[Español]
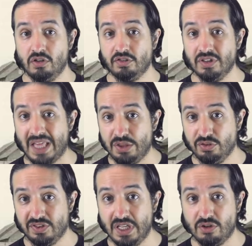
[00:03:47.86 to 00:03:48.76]
Los
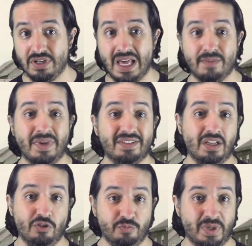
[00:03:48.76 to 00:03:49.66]
soldados dieron armas
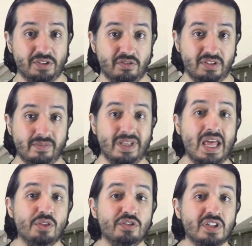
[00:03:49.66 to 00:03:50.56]
a los presos
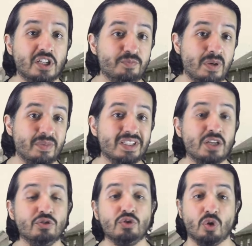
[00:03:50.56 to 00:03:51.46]
liberados y les
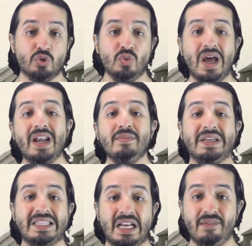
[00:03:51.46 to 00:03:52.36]
permitieron torturar y
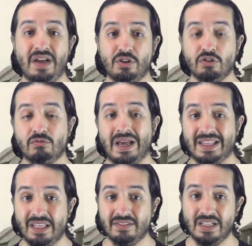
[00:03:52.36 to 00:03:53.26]
matar a varios
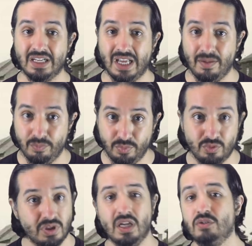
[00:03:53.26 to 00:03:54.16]
guardias del
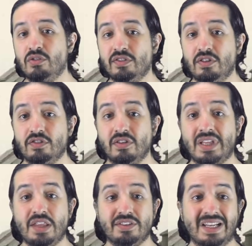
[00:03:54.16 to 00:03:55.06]
campo. Algunos de los
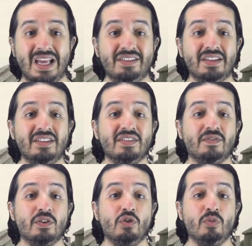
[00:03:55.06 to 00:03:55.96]
soldados de la SS
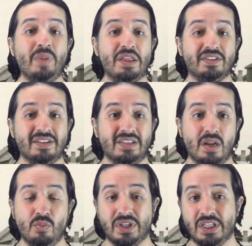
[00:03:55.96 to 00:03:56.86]
fueron golpeados hasta
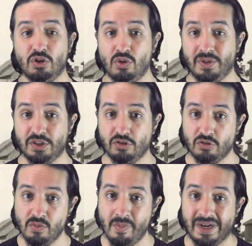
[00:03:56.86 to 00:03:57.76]
la muerte con
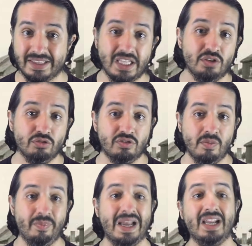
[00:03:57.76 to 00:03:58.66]
objetos como martillos
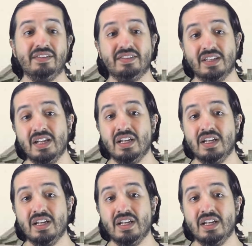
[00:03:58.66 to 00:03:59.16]
y palas,